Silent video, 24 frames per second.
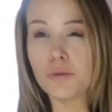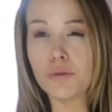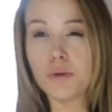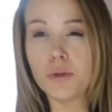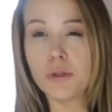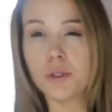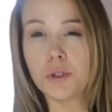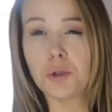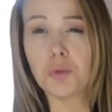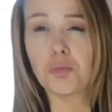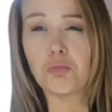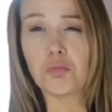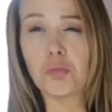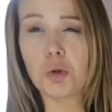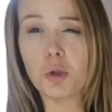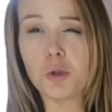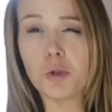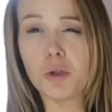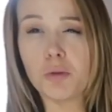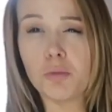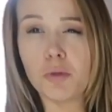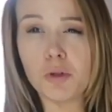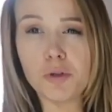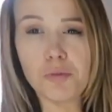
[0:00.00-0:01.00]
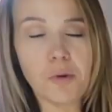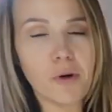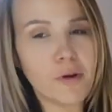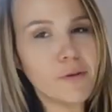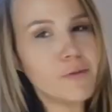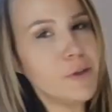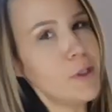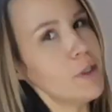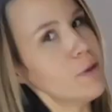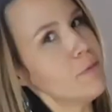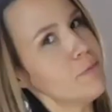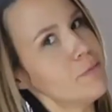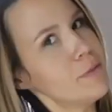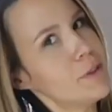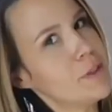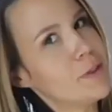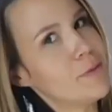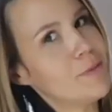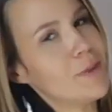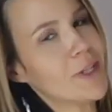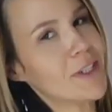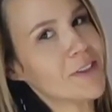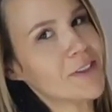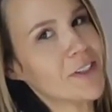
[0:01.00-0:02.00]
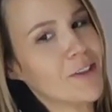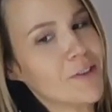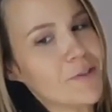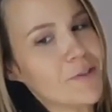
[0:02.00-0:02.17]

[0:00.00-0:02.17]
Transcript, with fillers: Und dann sehen wir uns morgen wieder dem nächsten